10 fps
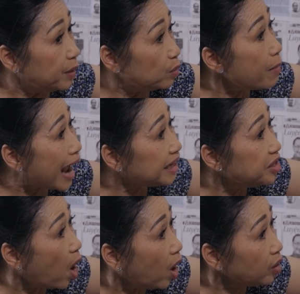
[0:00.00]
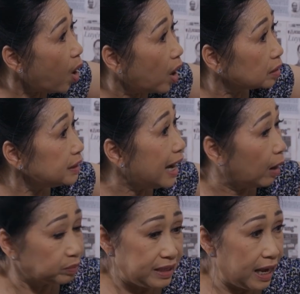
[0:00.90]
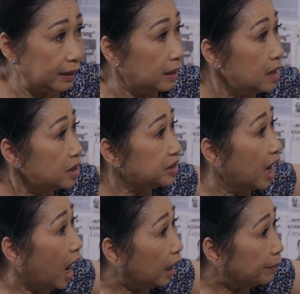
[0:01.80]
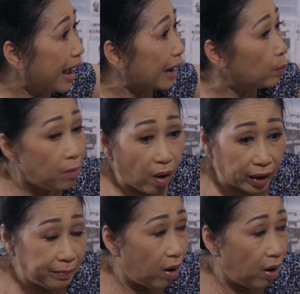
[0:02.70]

biểu ba đi đón con đi học về chờ ba cũng mỏi